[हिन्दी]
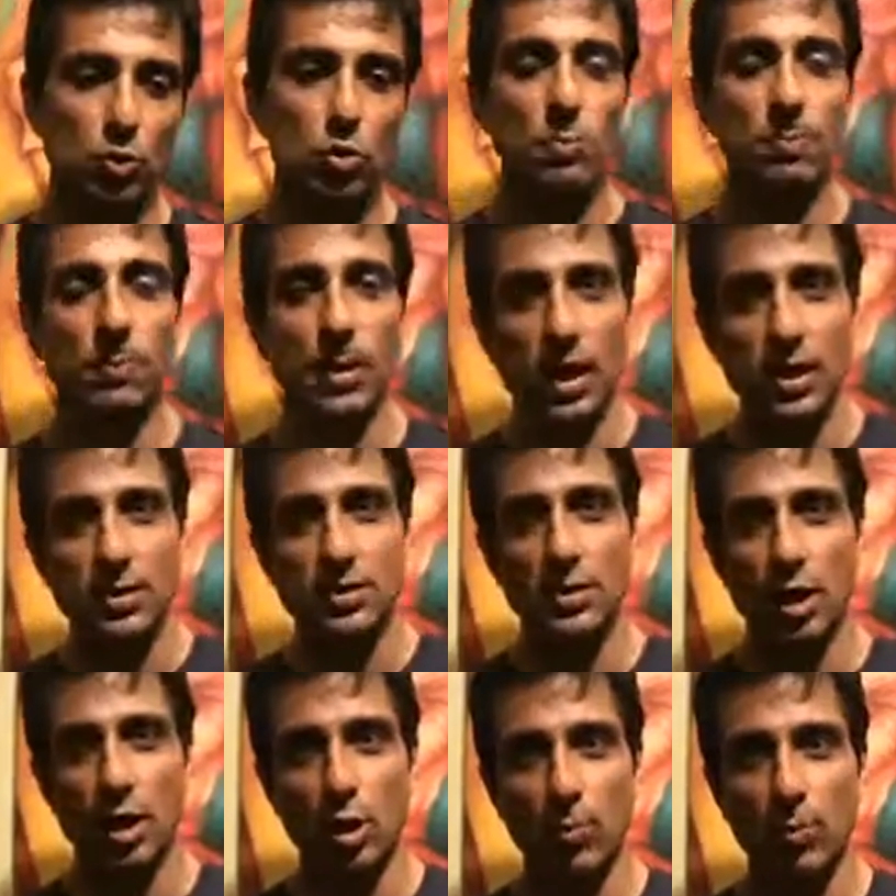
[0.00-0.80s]
उन
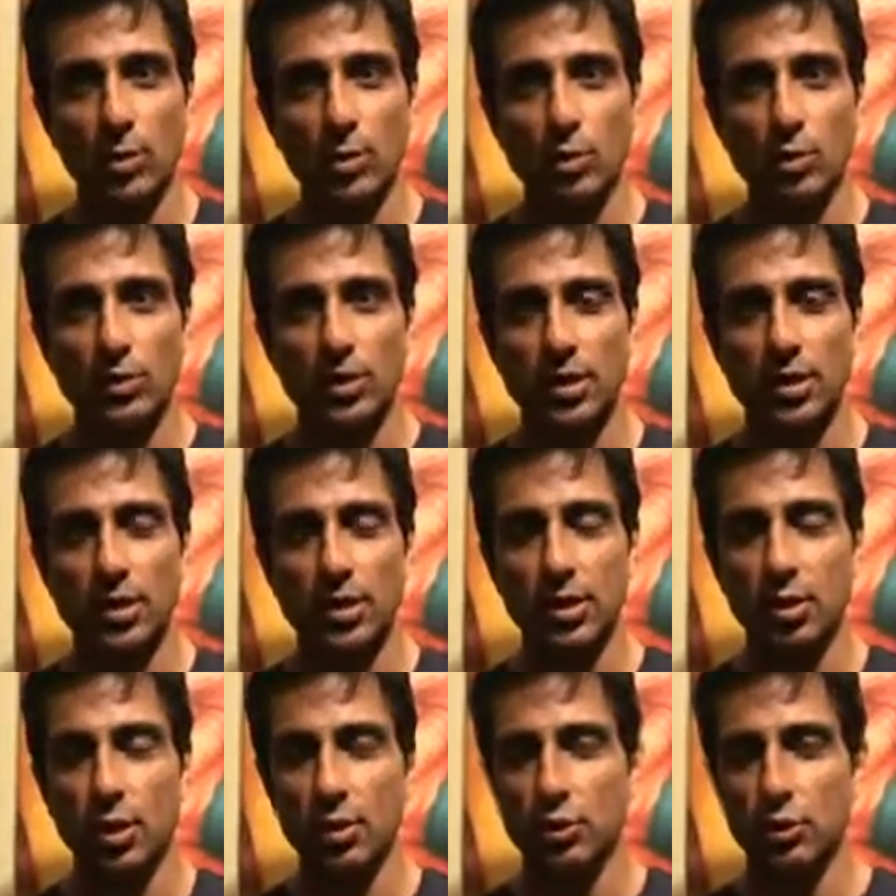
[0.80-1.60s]
पाँच सालों में
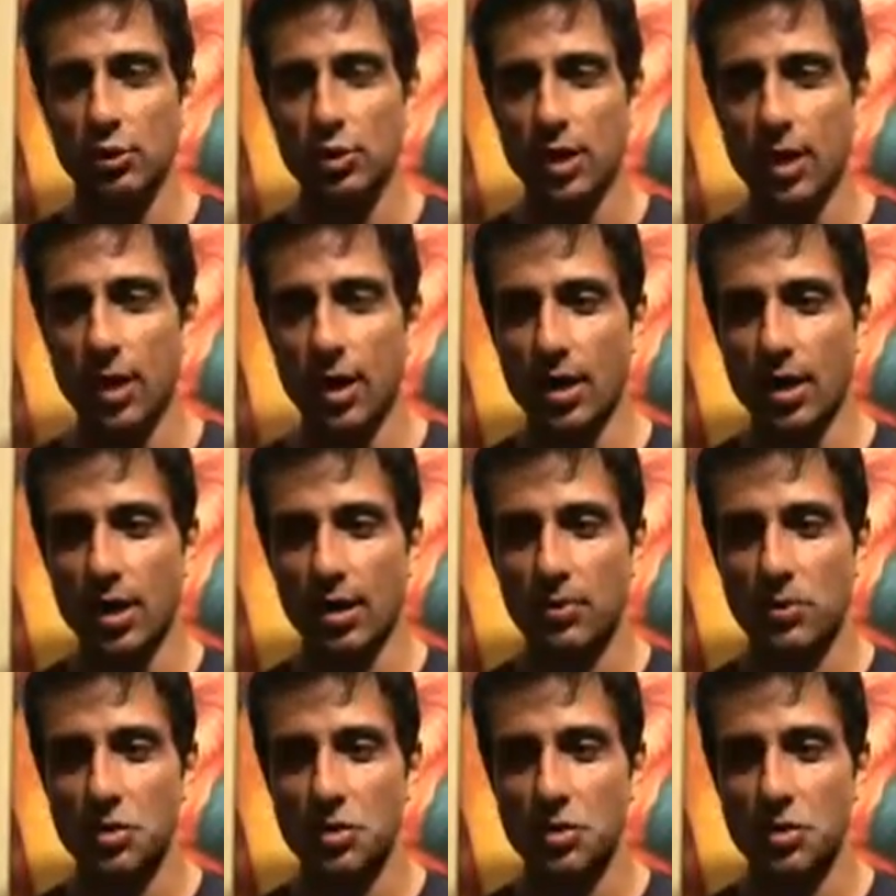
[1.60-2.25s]
2003 और 2008 के